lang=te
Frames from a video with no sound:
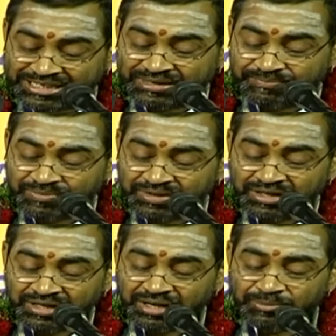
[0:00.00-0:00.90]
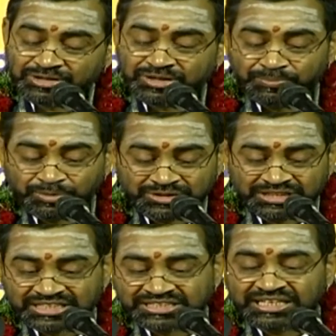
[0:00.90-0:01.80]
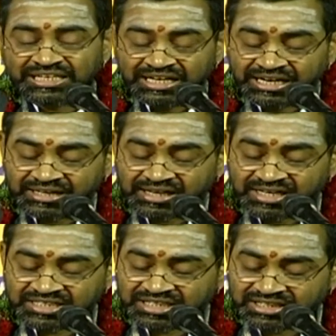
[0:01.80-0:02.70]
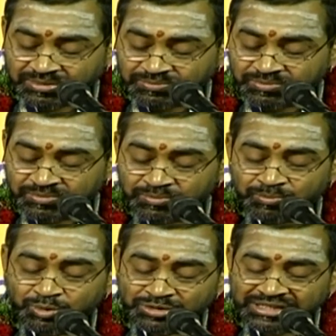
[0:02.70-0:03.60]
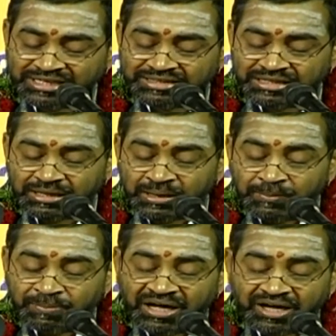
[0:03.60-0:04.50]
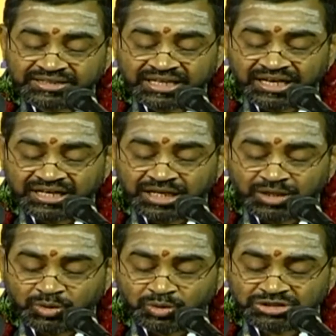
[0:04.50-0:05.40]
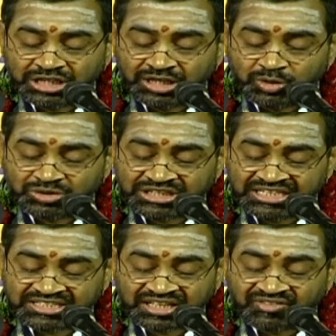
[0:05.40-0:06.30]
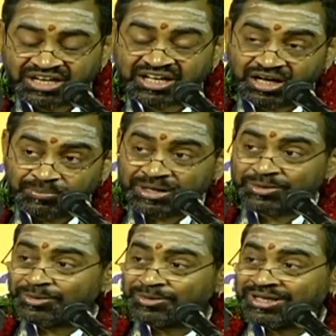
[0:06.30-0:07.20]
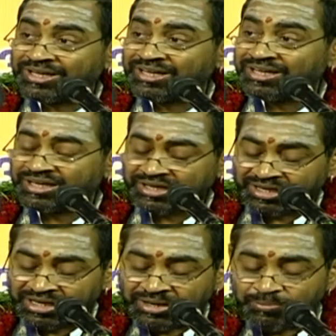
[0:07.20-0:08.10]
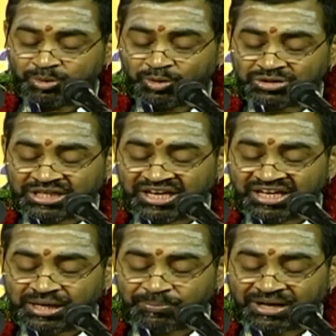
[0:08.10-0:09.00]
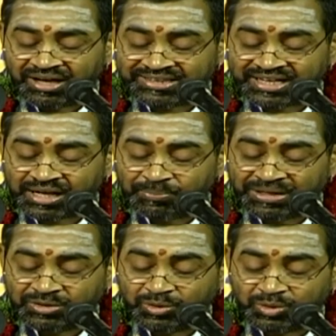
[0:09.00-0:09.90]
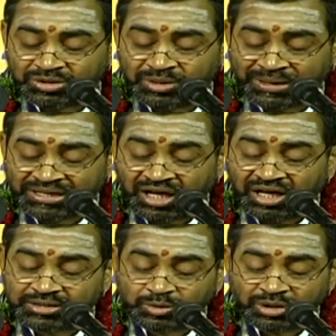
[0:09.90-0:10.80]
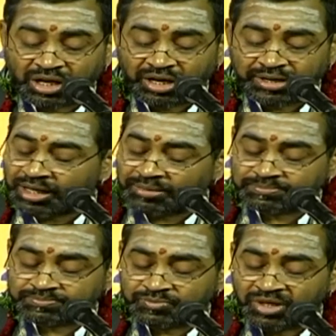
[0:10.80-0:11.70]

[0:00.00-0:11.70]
మనకి ఇలా మొత్తం పూర్తి చేసి కటాక్షతకం పూర్తయింది పాతేన లోచన రుచేస్తవ కామకోటి పోతేన పాతకపయోధి భయాతురాణం